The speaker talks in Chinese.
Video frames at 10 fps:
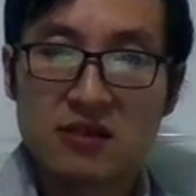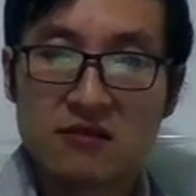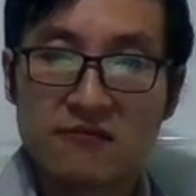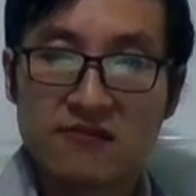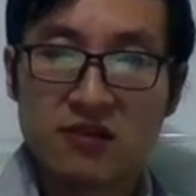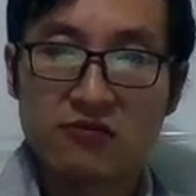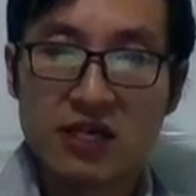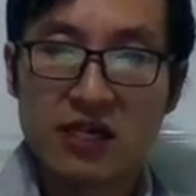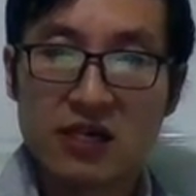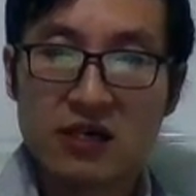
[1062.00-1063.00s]
v y e 外
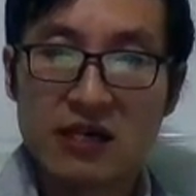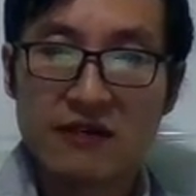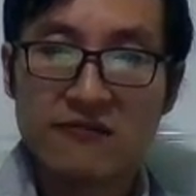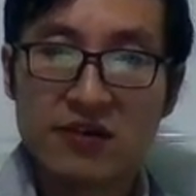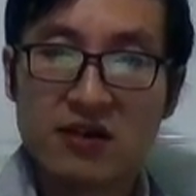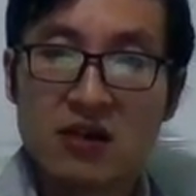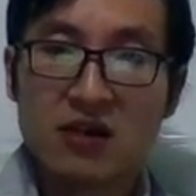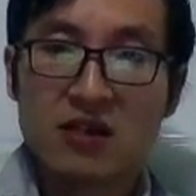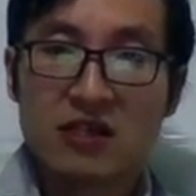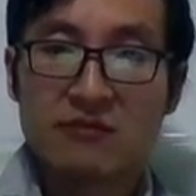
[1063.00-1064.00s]
y 啊 envy。
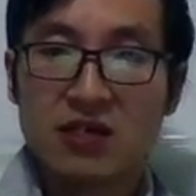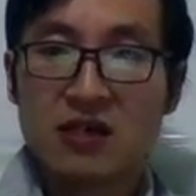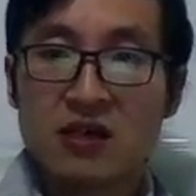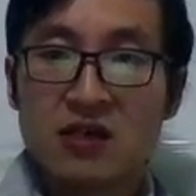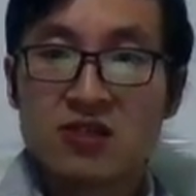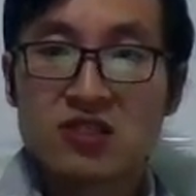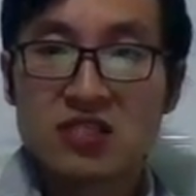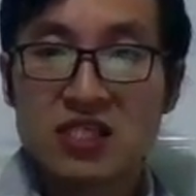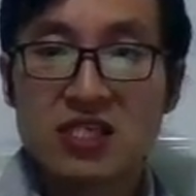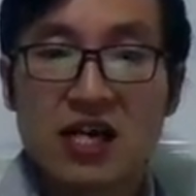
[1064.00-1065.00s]
那么实
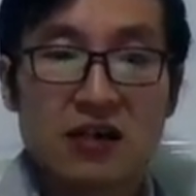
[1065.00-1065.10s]
际上